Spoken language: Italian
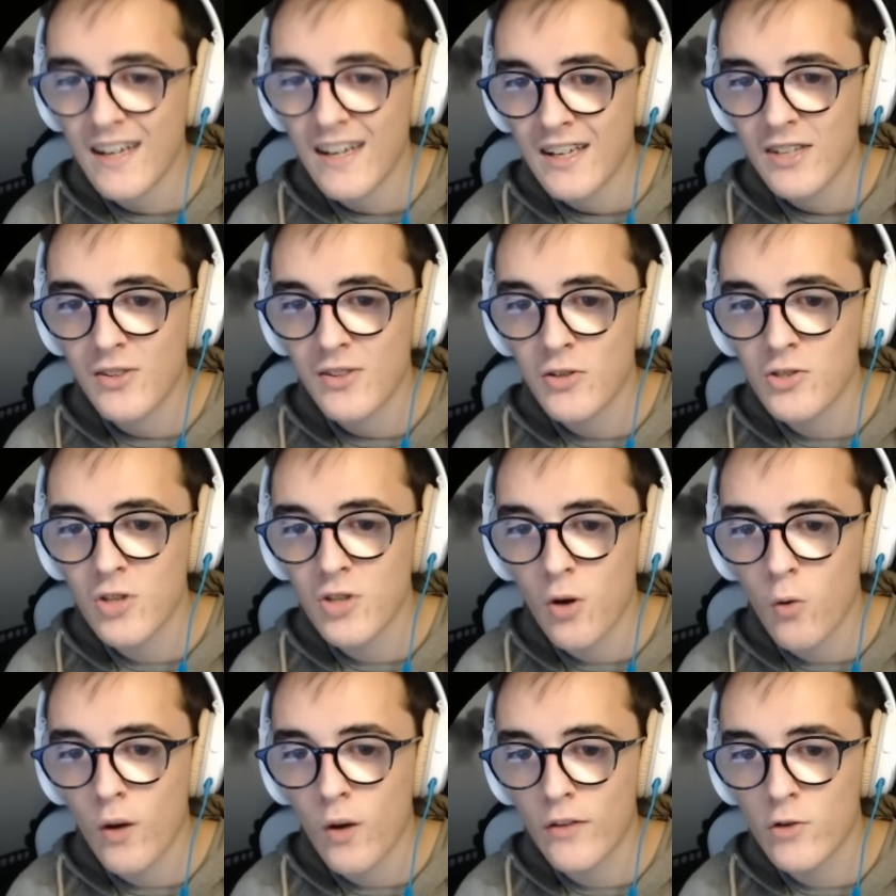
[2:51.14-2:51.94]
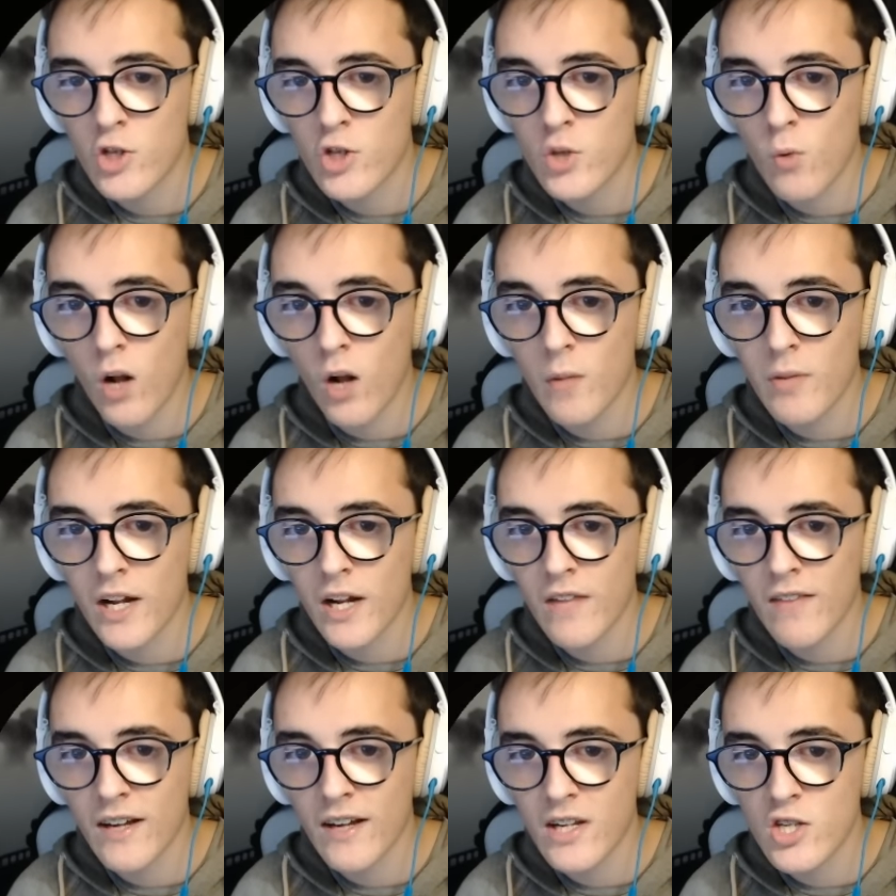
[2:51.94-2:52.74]
non so quanto ci vuole per
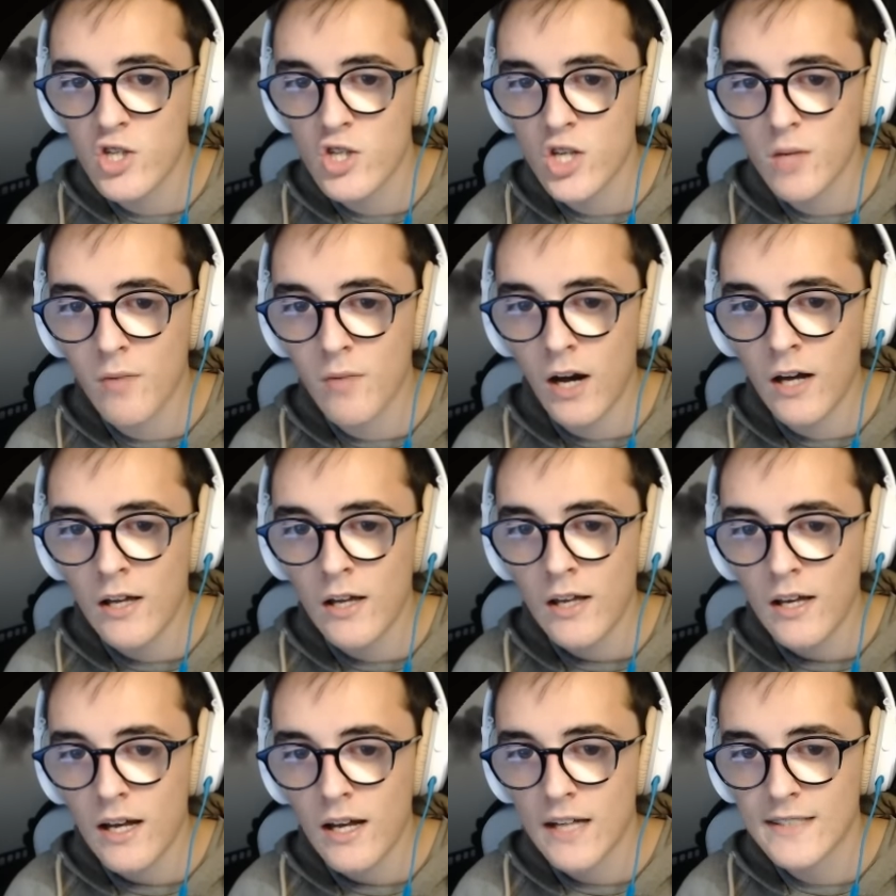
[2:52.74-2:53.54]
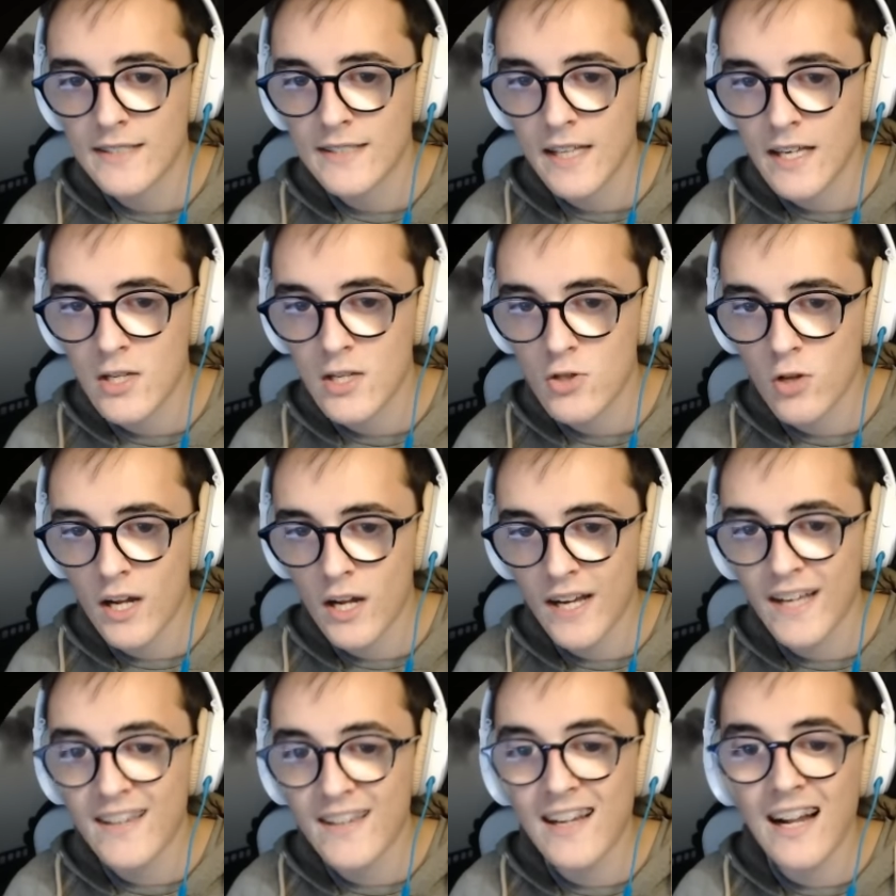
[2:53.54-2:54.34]
arrivare in cima a sta
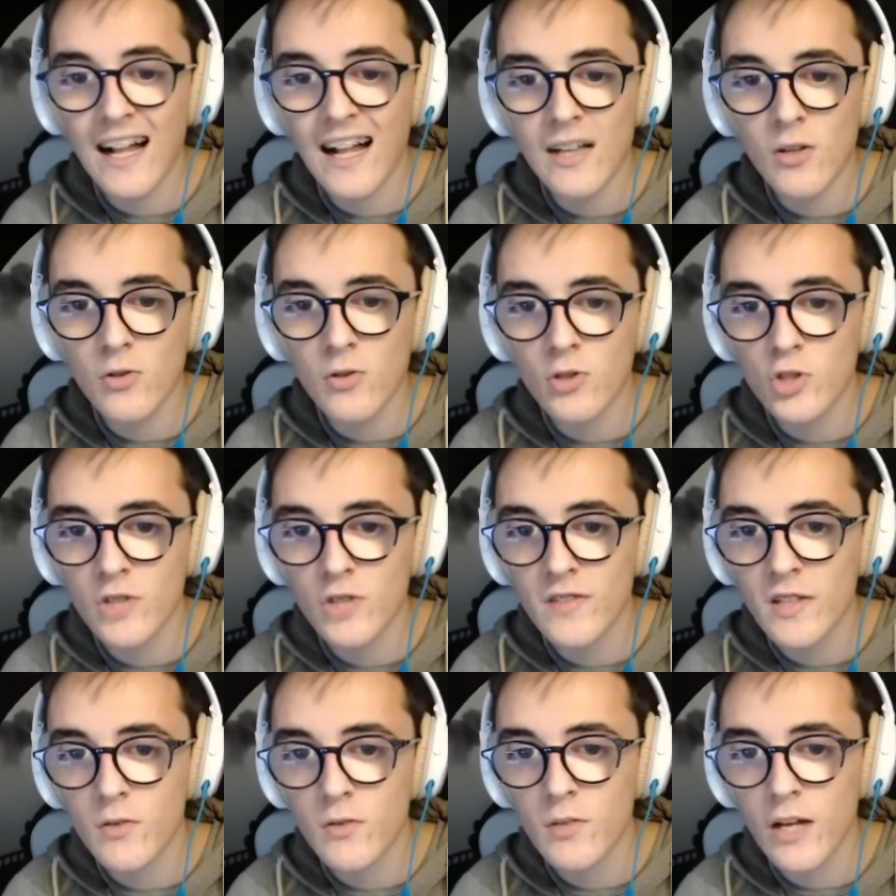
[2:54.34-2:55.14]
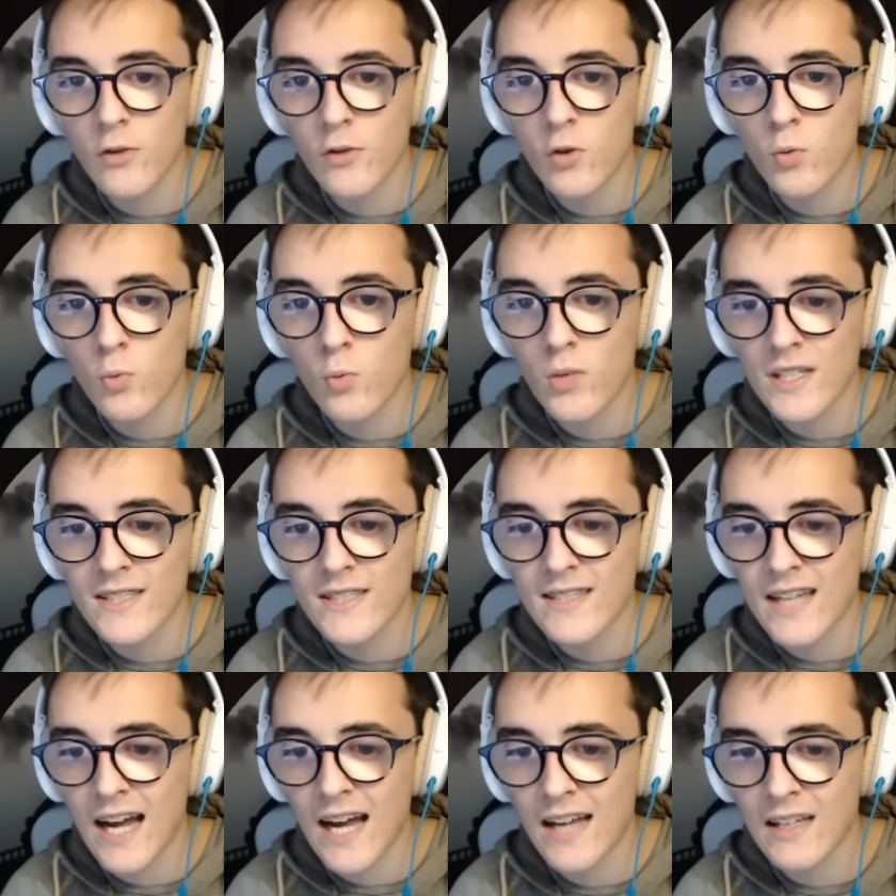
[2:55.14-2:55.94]
isola Che tra l'altro non so se avete notato è tutta
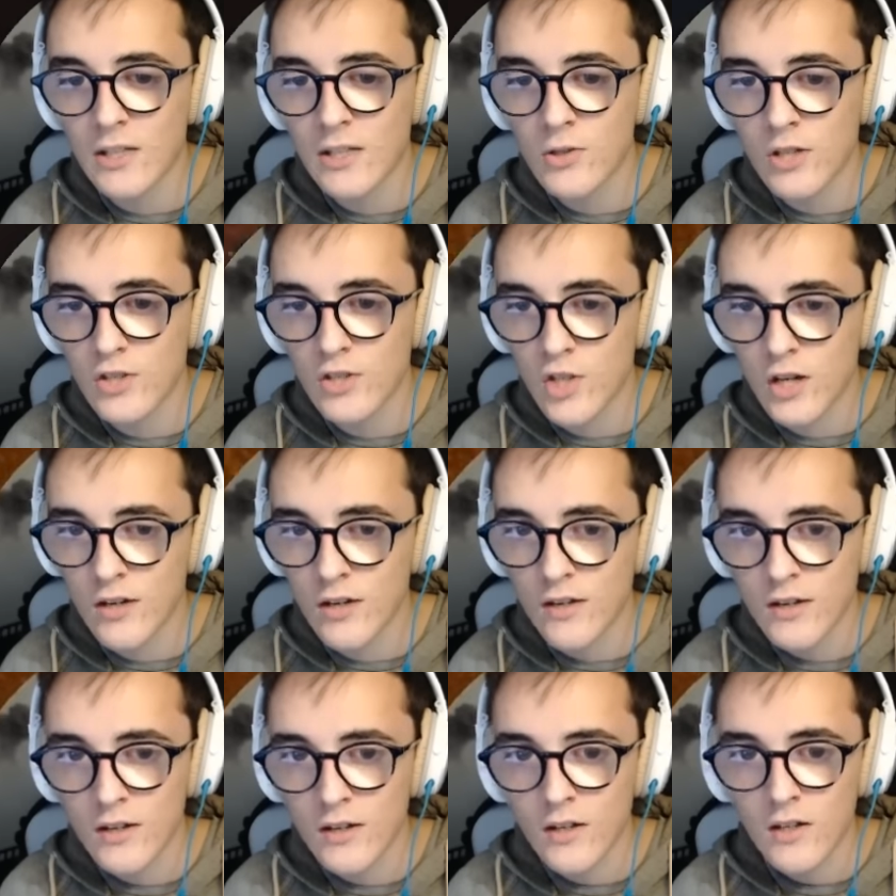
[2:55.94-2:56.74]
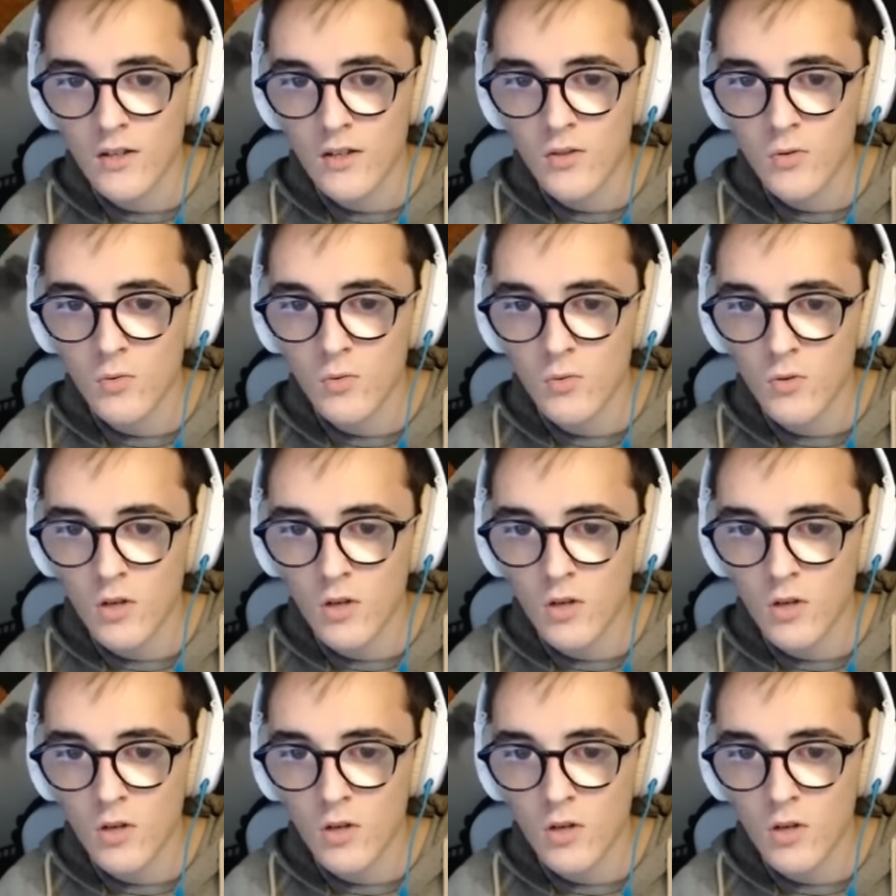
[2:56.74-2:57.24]
strana Cioè già uh,